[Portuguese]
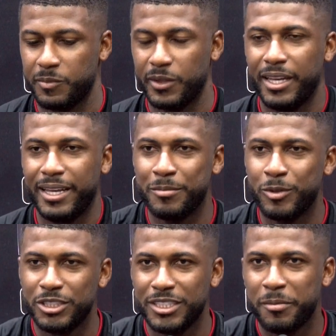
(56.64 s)
É, bom
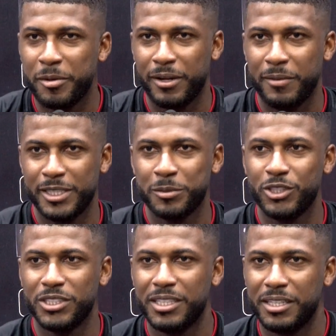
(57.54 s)
dia, primeiramente, bom
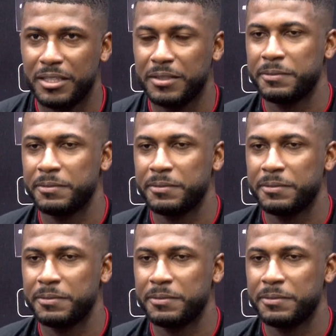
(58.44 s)
dia, né?